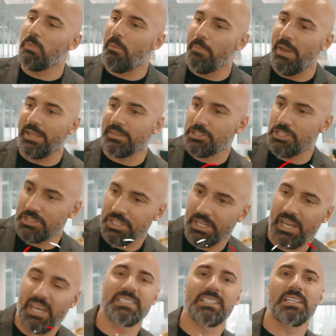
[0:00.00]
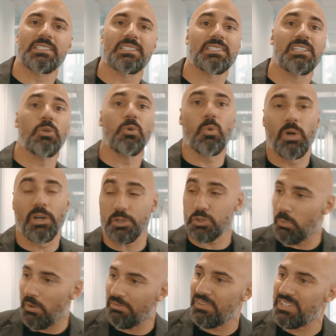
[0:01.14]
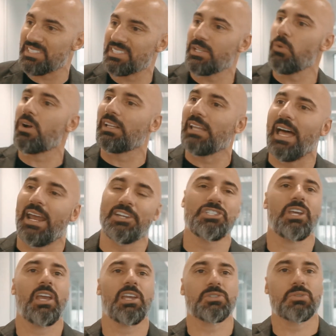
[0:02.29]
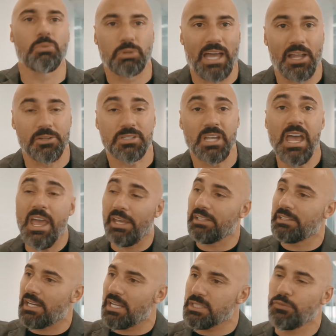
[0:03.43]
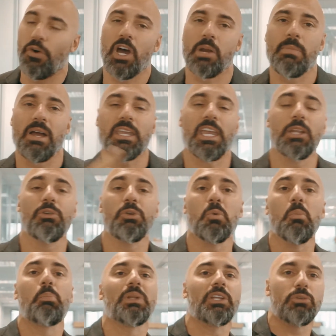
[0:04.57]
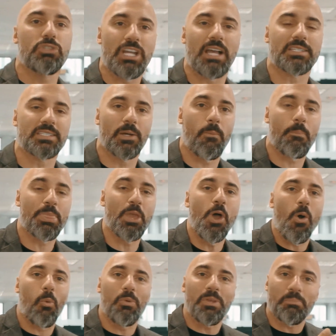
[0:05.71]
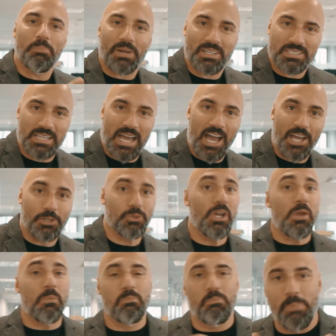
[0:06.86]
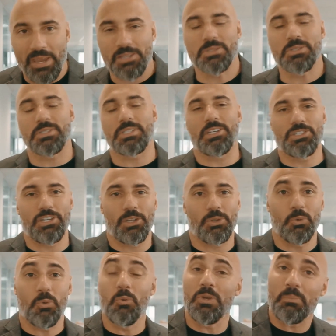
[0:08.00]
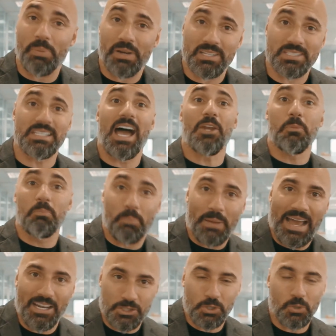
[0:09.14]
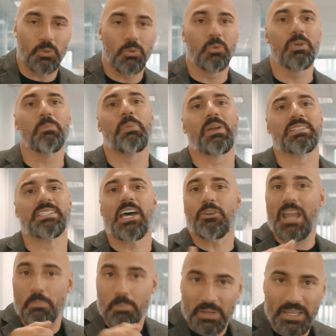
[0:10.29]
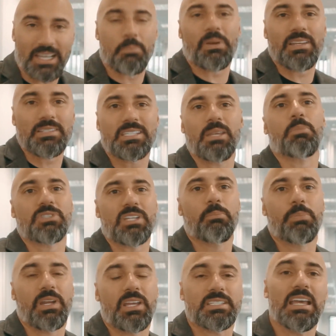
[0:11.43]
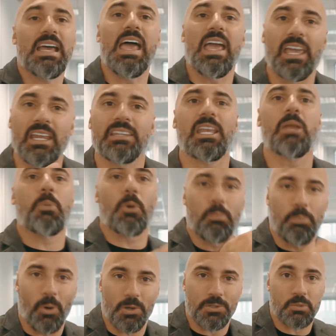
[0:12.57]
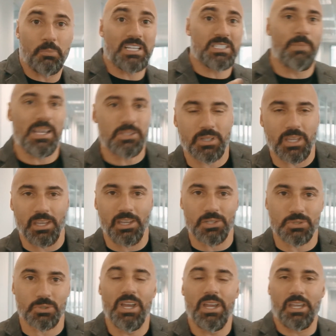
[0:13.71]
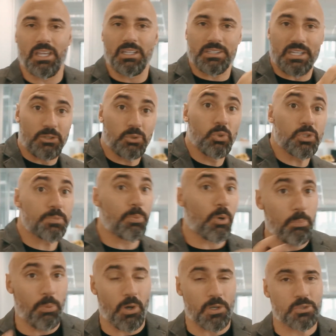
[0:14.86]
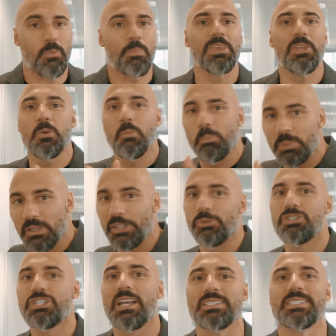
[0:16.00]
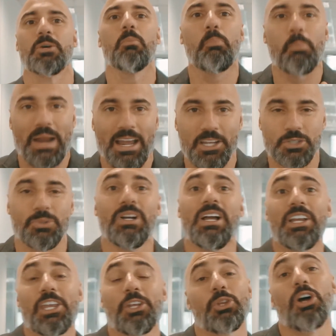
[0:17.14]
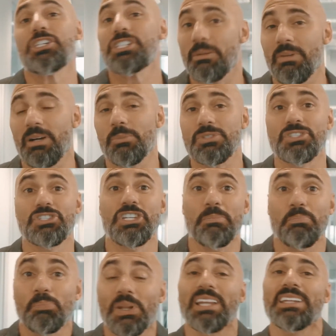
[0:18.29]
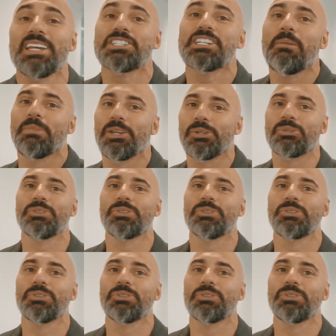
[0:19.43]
uma meta de 3 a 5 anos, uma visão clara de resultados, ele transforma aquilo em um plano de ação um empresário bem-sucedido, um empresário prático, um empresário que aplica princípios na empresa, ele tem propósito, mas mais do que isso, ele traduz propósito em um plano de ação prático, que nós chamamos de planejamento